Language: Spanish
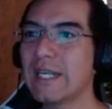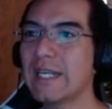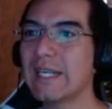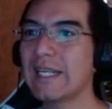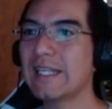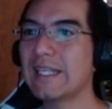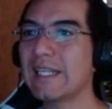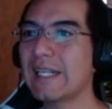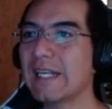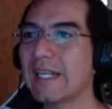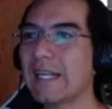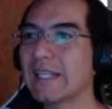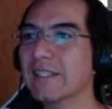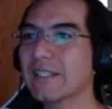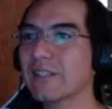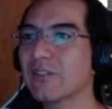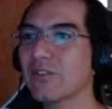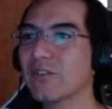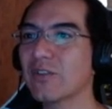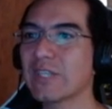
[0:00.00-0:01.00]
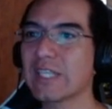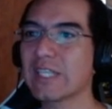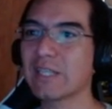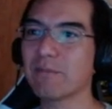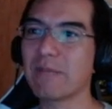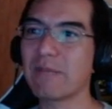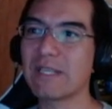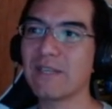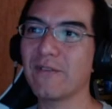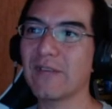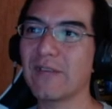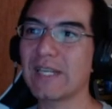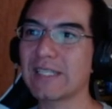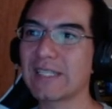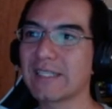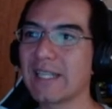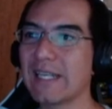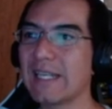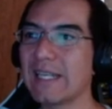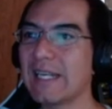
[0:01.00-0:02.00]
y tiene las secciones específicas
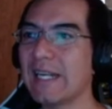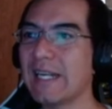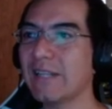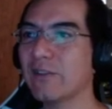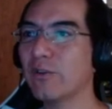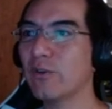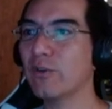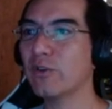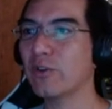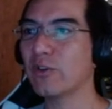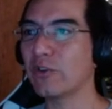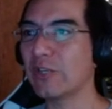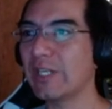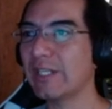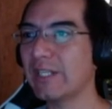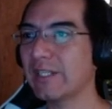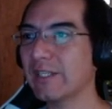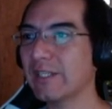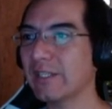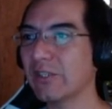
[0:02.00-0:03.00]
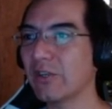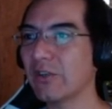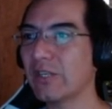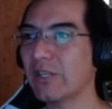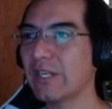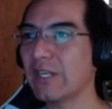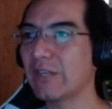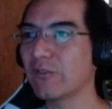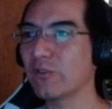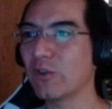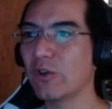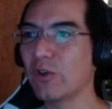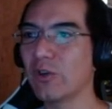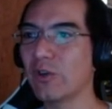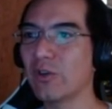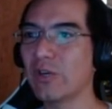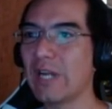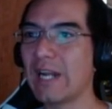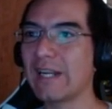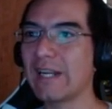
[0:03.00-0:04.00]
de ligando, grid, docking,
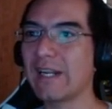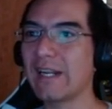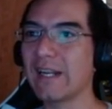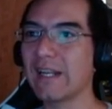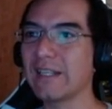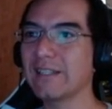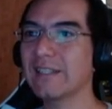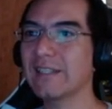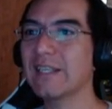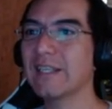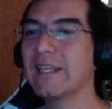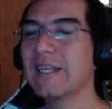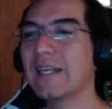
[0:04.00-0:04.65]
run, analyze.